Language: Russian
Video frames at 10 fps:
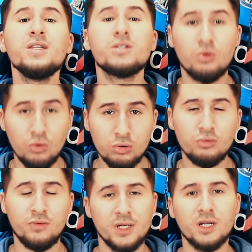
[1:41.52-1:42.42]
и сходу
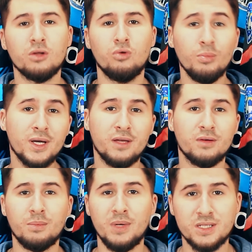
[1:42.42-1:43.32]
выиграл Кубок
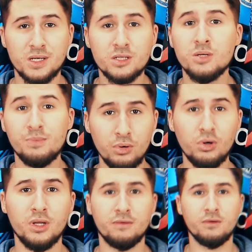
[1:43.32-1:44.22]
Европейских
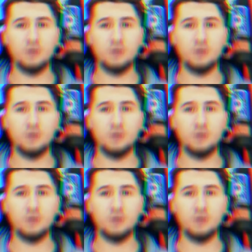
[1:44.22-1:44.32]
чемпионов.